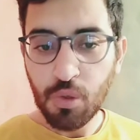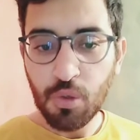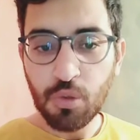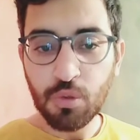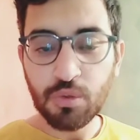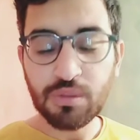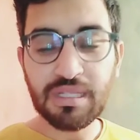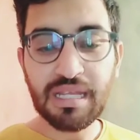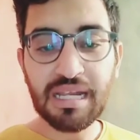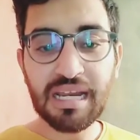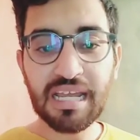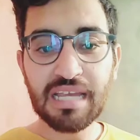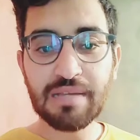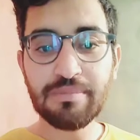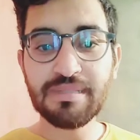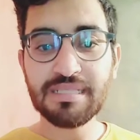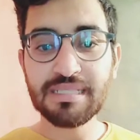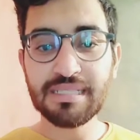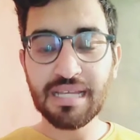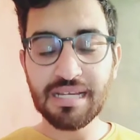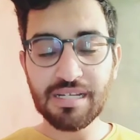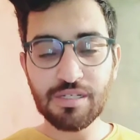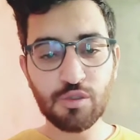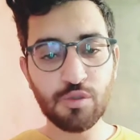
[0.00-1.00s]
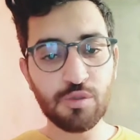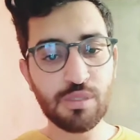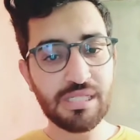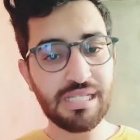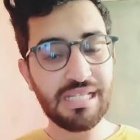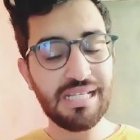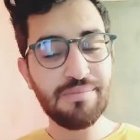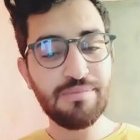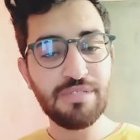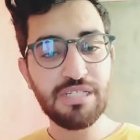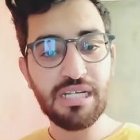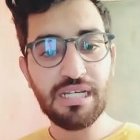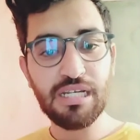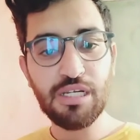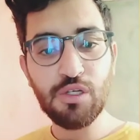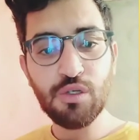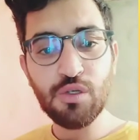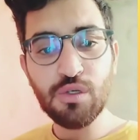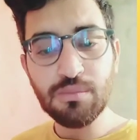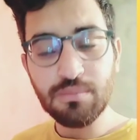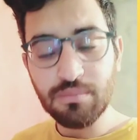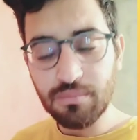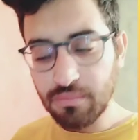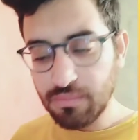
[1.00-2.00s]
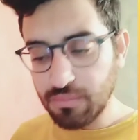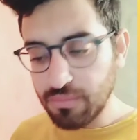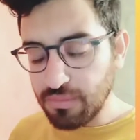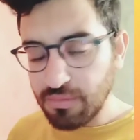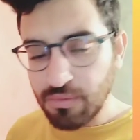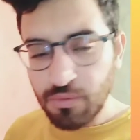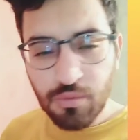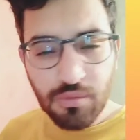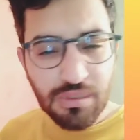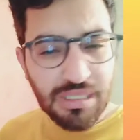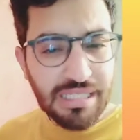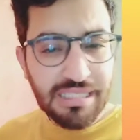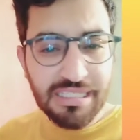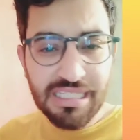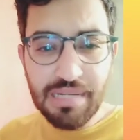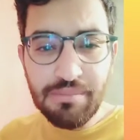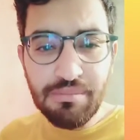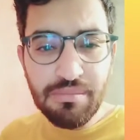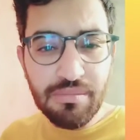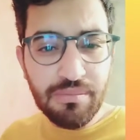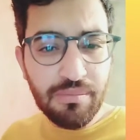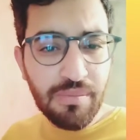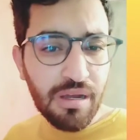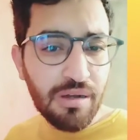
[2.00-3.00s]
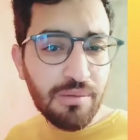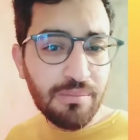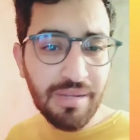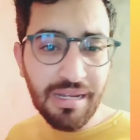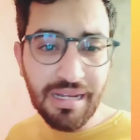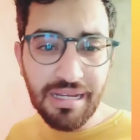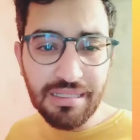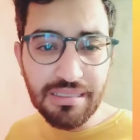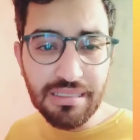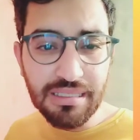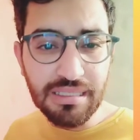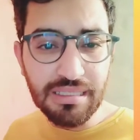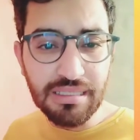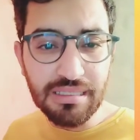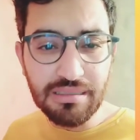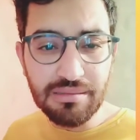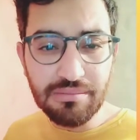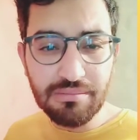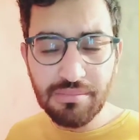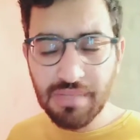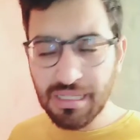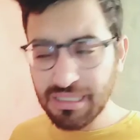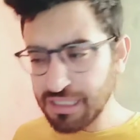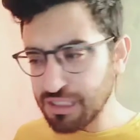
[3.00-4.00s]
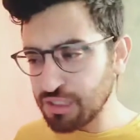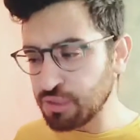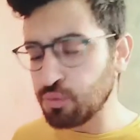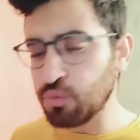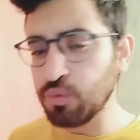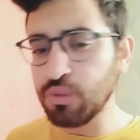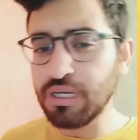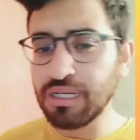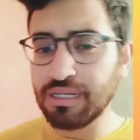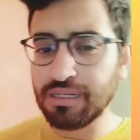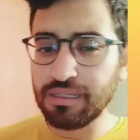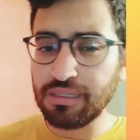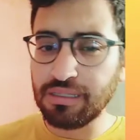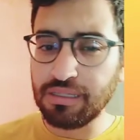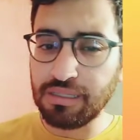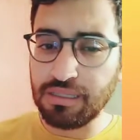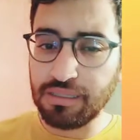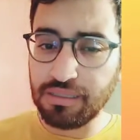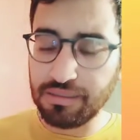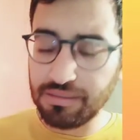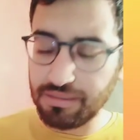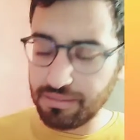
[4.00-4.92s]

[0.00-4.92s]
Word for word: والطريقه باش دخلت وسلمت عليهم كنتعامل معاهم عادي ما غاديش نقول لك آه،